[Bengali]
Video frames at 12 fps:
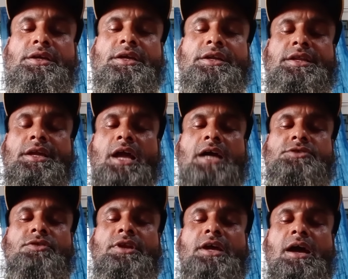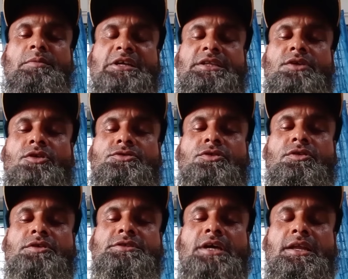এটি আসলে আমাদের
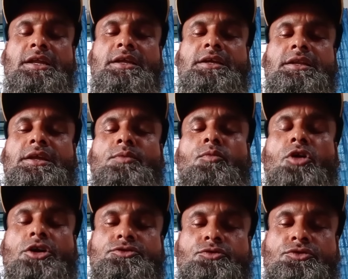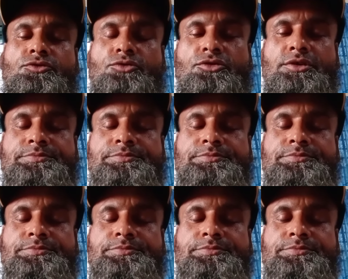অধ্যক্ষ স্যারের একটি মহৎ উদ্যোগ